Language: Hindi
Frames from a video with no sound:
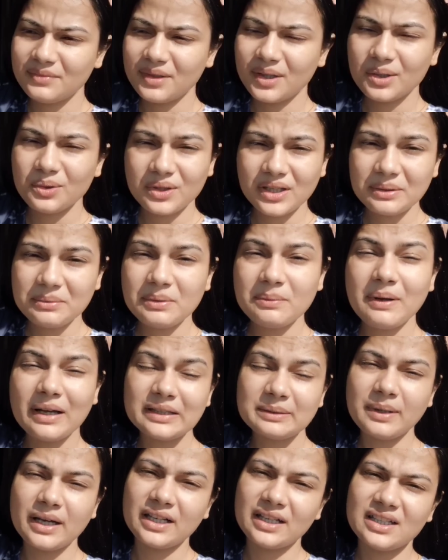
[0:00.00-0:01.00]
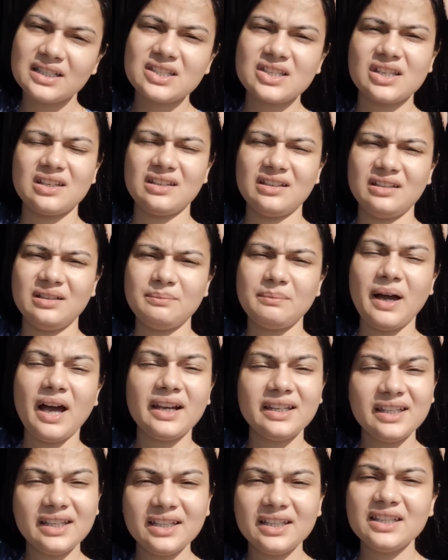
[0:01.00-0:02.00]
थी बड़ों की भी बात माननी चाहिए ना
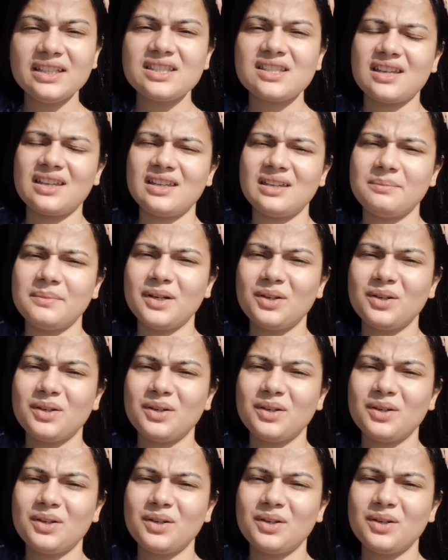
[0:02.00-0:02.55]
माननी ही चाहिए